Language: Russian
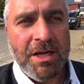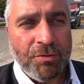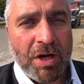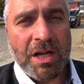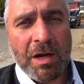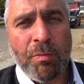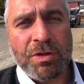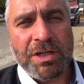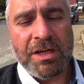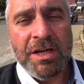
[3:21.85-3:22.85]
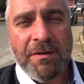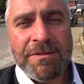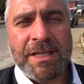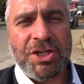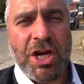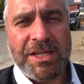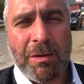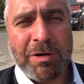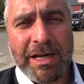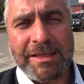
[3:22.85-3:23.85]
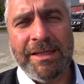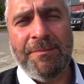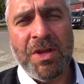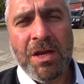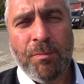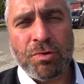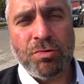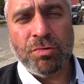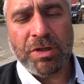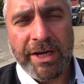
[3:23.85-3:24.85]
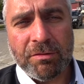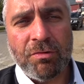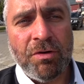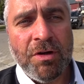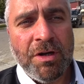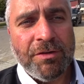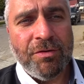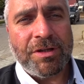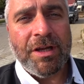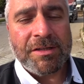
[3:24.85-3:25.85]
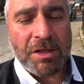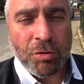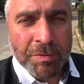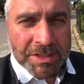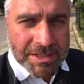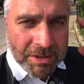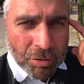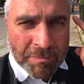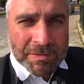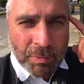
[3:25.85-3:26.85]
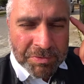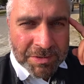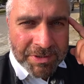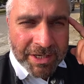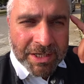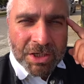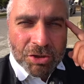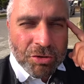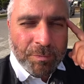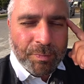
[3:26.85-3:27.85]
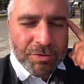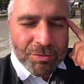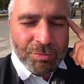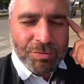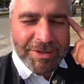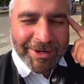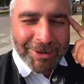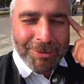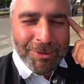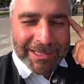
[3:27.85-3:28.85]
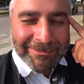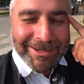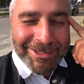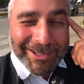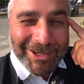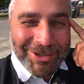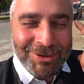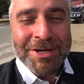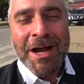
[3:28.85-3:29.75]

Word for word: Ну а когда будете возвращать обратно пустую тарелку, ну вот задумайтесь о том и вспомните меня, что пустую тарелку отдавать нехорошо.